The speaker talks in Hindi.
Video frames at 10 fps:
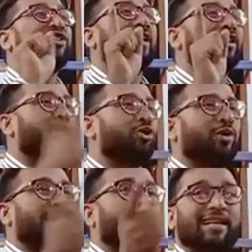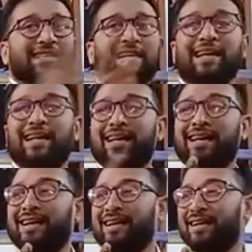शर्त है उर्दू की अंग्रेजी
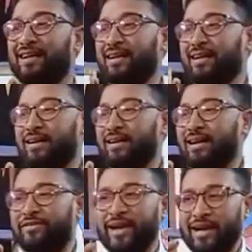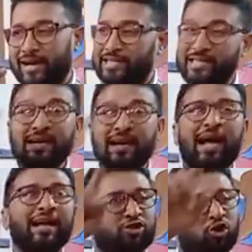इफ़ अंग्रेजी ना
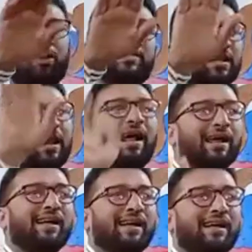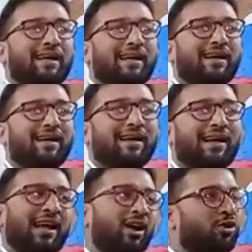आए तो मसला है
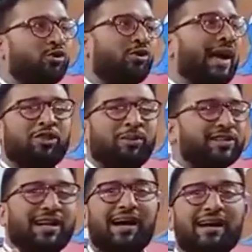लेकिन अगर उर्दू ना आए तो मसला